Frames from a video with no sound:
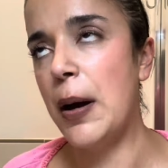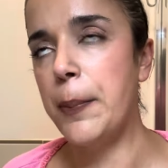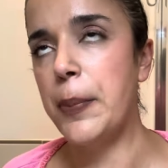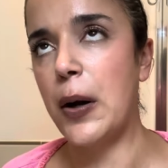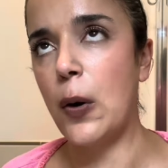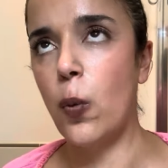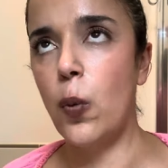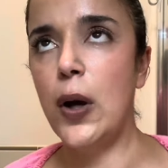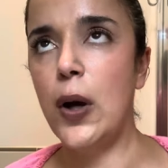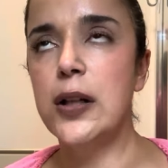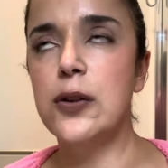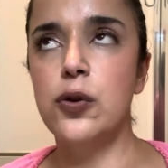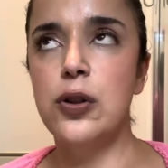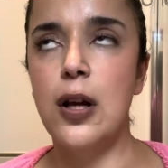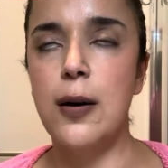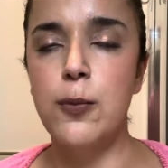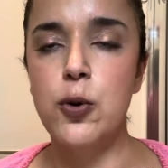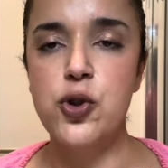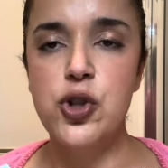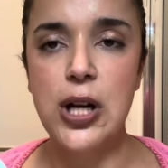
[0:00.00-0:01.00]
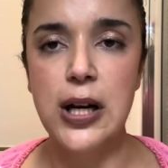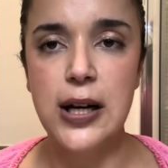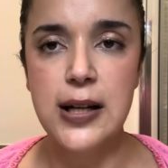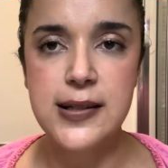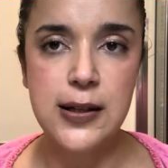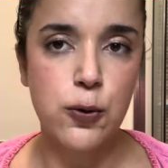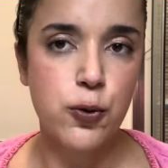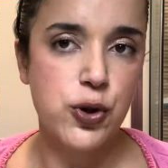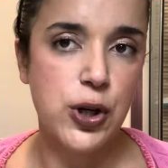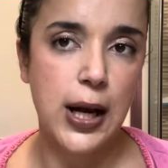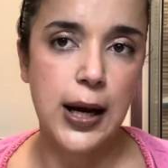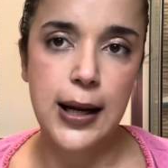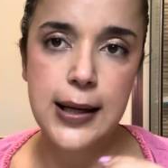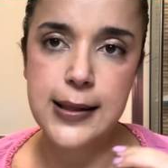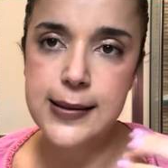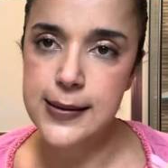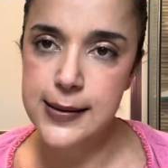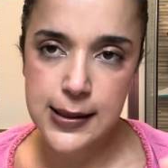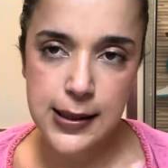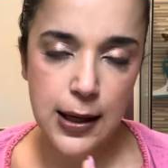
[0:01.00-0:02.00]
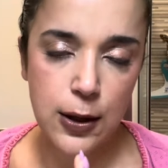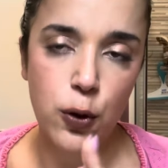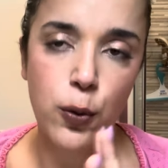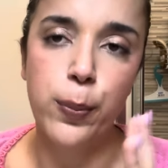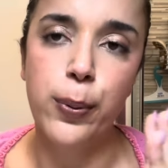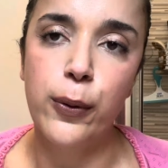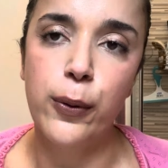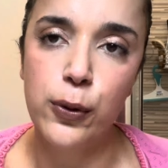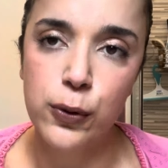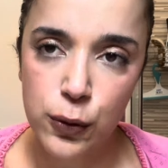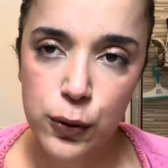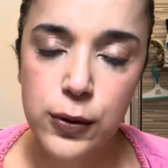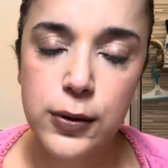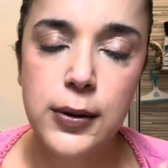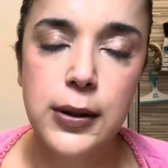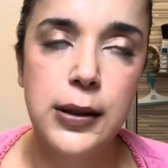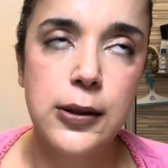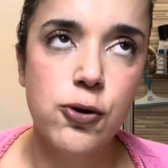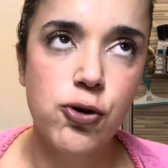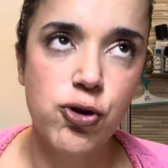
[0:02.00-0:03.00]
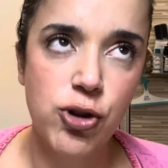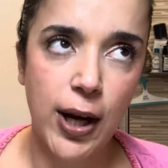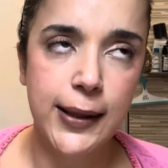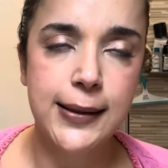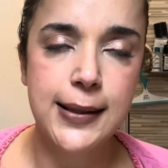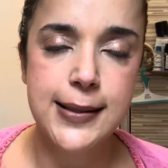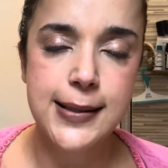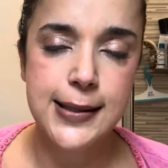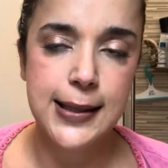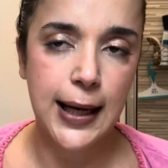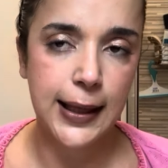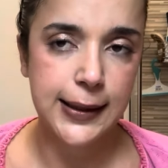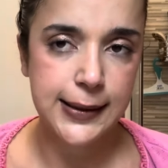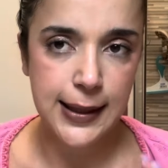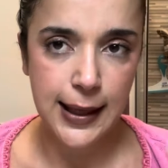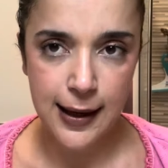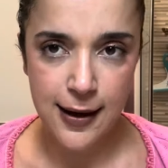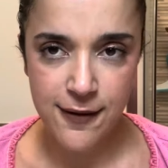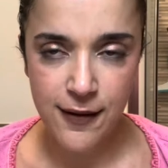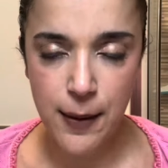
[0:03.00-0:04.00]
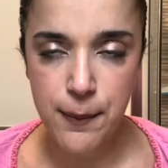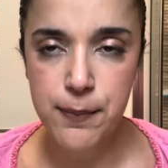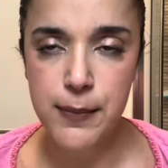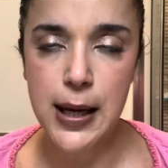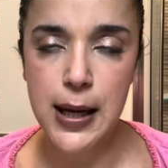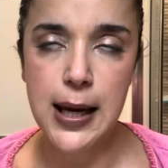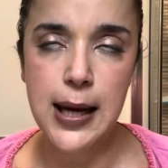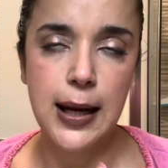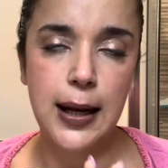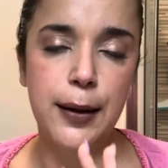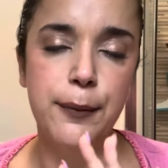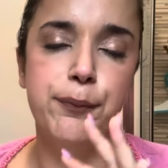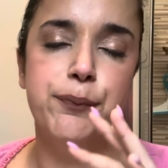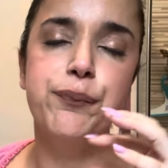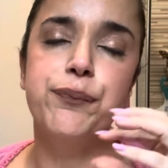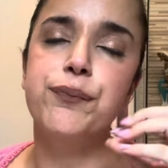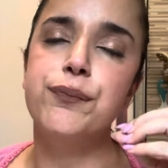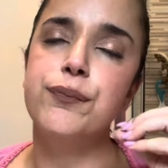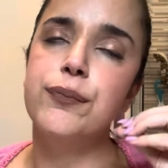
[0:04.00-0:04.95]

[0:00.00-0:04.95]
per quanto Dermogella e Saugella siano prodotti già testati e che vanno bene,